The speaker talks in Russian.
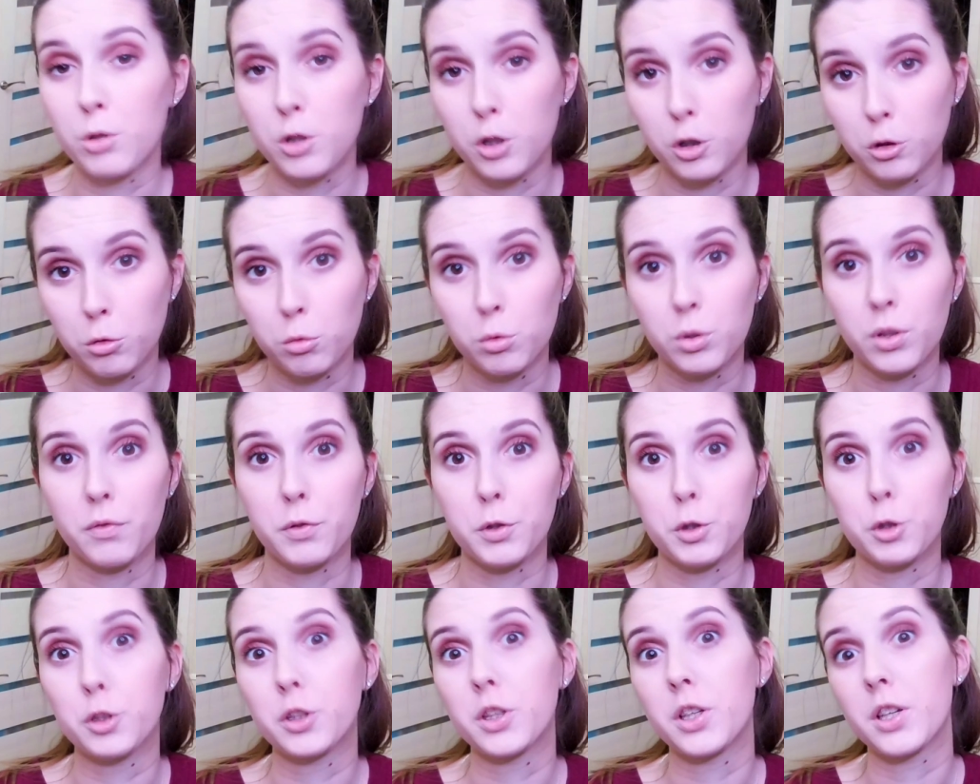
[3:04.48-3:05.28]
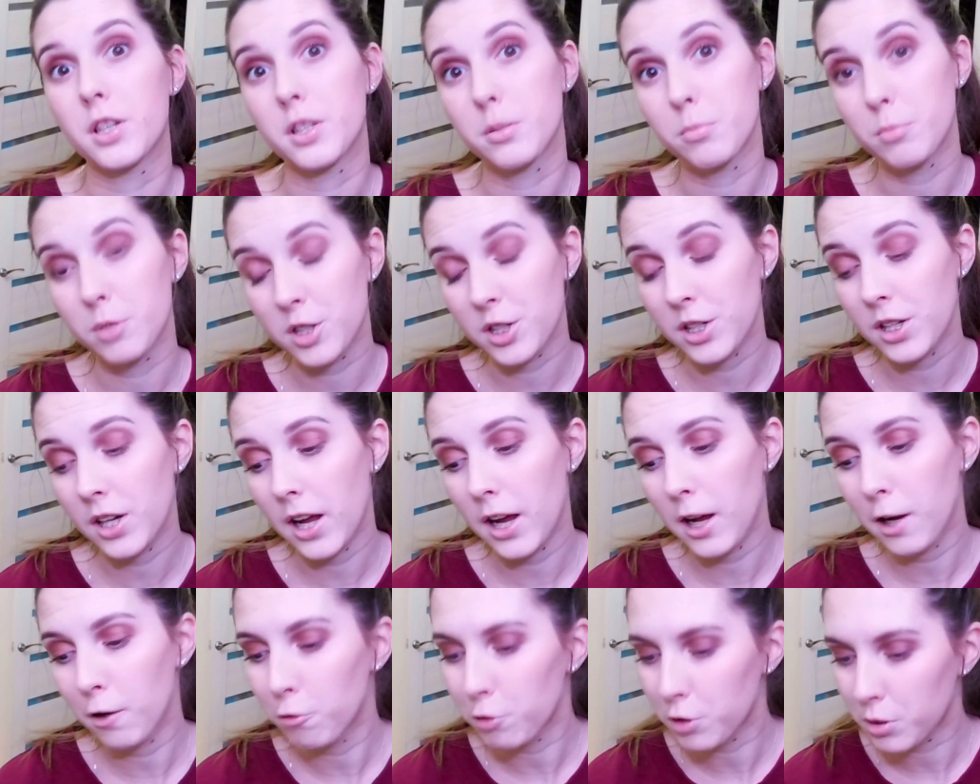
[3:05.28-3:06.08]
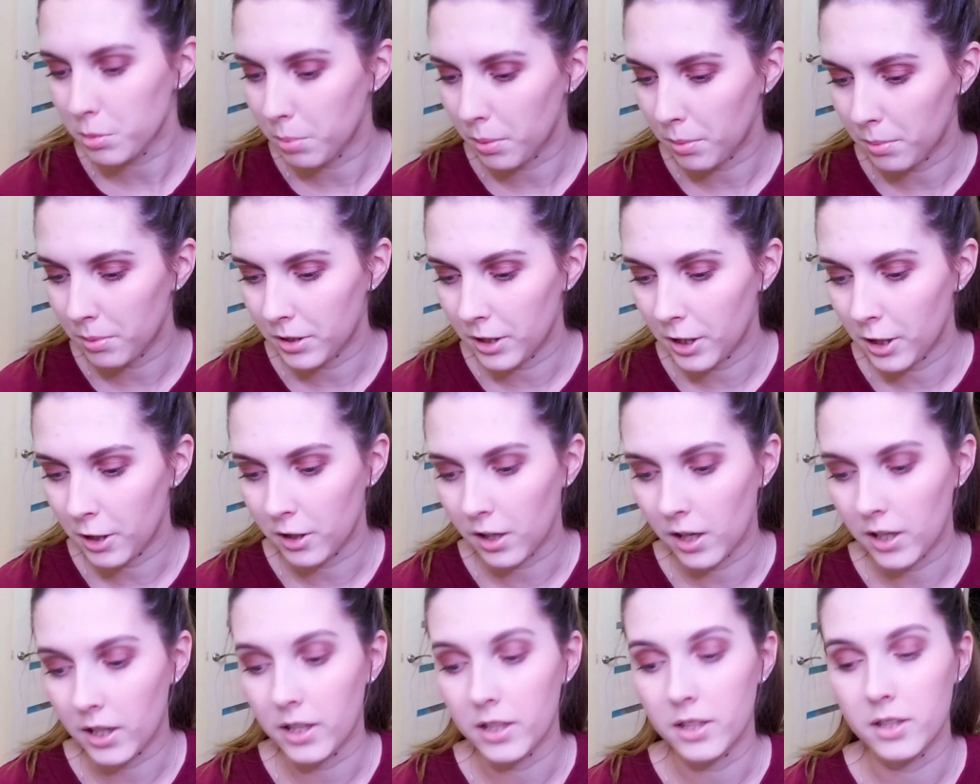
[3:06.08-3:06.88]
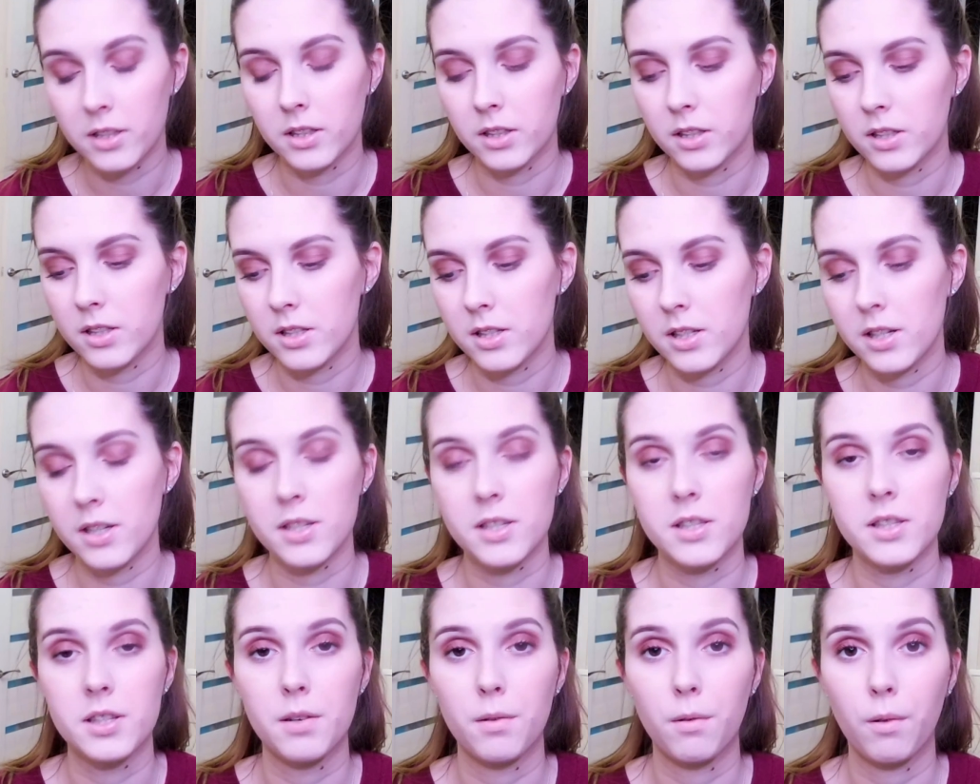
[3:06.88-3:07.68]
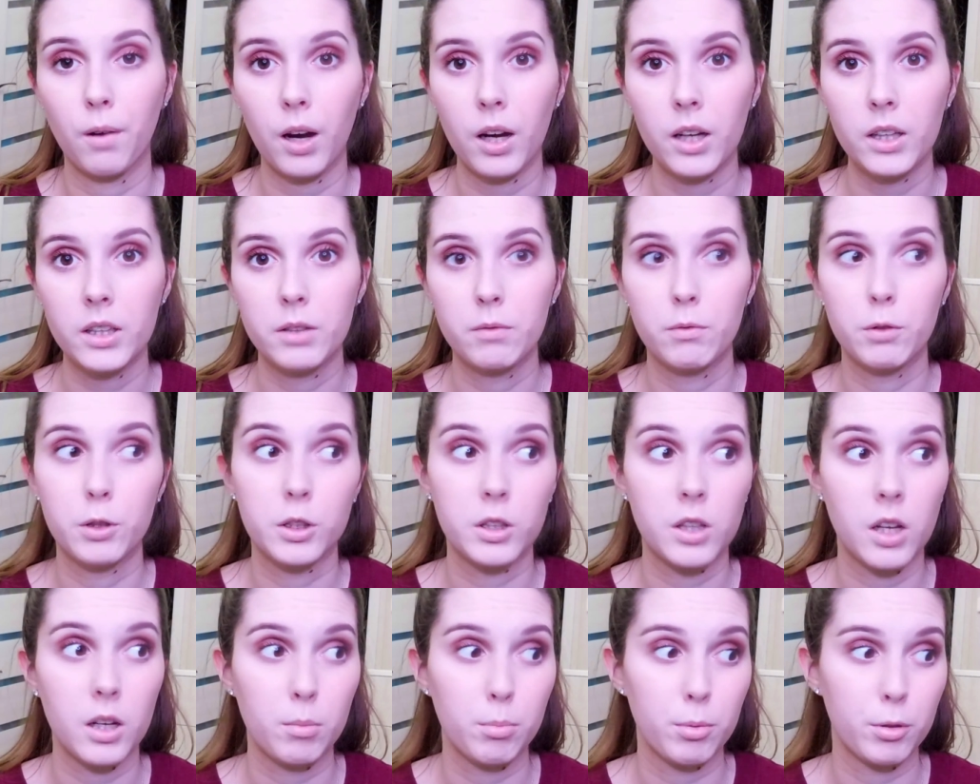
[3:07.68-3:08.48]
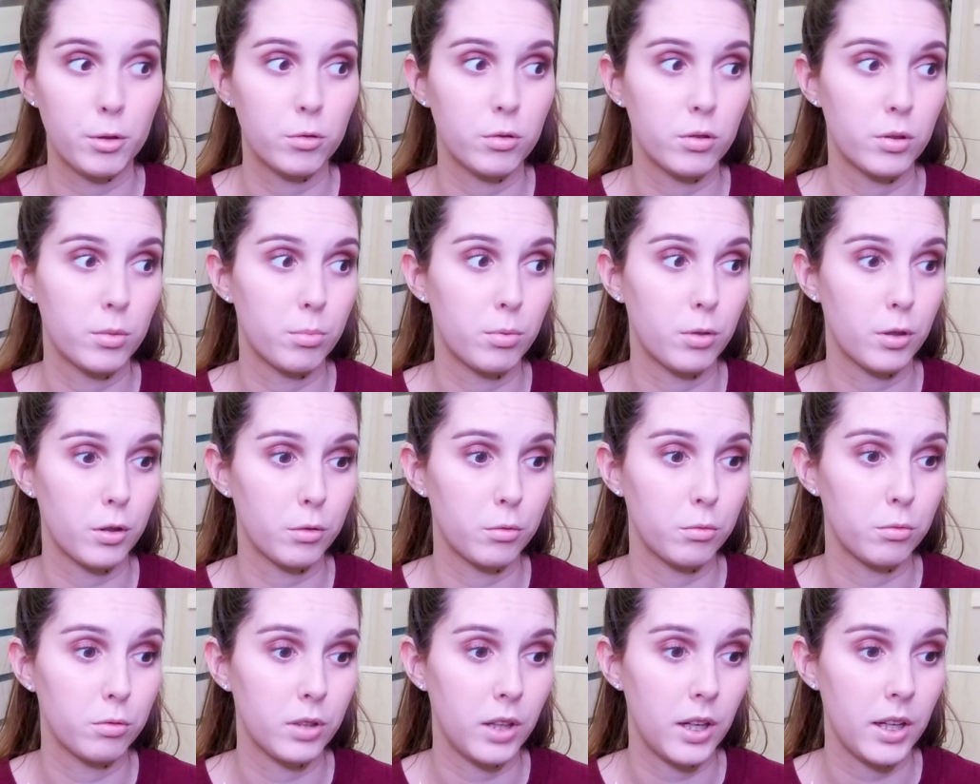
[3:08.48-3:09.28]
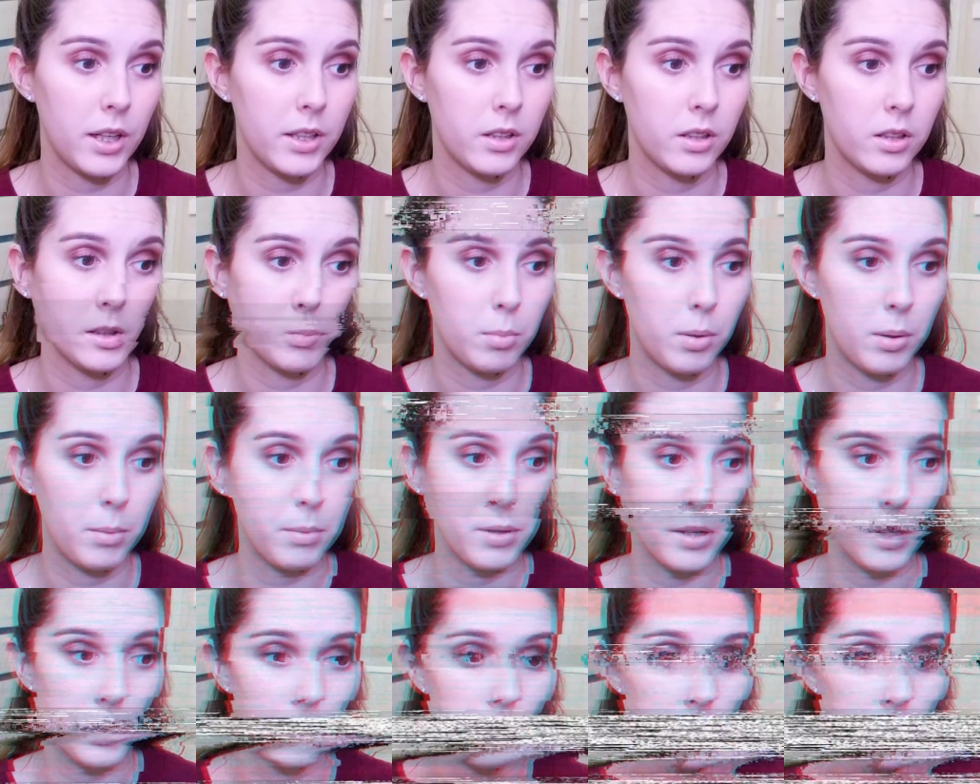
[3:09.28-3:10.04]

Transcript: что тут я все-таки размышляю, вспоминаю какие-то интересные факты, вот как про сборную Украины, например.